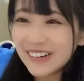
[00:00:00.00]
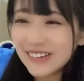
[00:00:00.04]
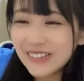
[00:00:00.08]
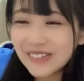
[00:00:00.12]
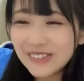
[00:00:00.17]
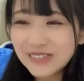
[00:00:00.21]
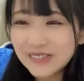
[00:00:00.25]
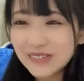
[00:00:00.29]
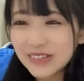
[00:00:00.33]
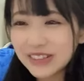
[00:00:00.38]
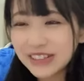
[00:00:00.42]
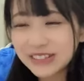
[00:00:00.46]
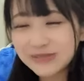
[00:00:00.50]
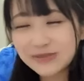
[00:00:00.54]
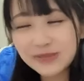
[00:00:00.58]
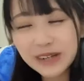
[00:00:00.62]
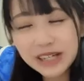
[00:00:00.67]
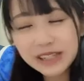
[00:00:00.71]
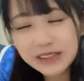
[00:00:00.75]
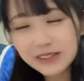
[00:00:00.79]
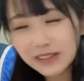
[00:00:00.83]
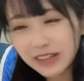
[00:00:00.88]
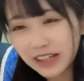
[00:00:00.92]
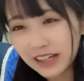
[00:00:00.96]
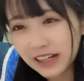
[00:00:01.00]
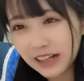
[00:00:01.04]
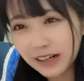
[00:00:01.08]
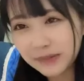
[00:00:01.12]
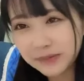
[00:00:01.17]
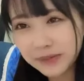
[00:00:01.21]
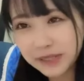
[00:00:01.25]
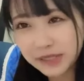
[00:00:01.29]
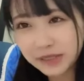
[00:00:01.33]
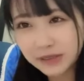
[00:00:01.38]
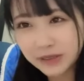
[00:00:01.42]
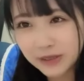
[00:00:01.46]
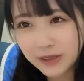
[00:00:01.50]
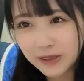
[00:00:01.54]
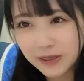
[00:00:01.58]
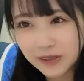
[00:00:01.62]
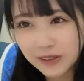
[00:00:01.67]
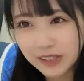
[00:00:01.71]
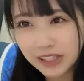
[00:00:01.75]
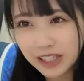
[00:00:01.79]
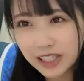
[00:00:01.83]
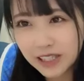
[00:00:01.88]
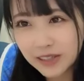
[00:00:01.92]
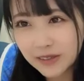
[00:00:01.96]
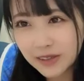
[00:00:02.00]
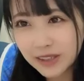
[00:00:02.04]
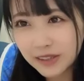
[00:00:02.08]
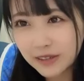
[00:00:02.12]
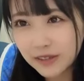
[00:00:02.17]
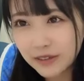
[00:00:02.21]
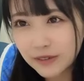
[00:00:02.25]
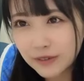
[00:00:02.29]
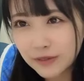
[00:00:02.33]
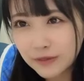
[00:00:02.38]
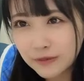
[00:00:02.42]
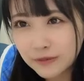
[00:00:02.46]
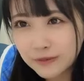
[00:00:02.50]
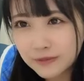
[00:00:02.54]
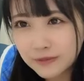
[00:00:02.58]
ま、眉毛があんま出とるの似合わんの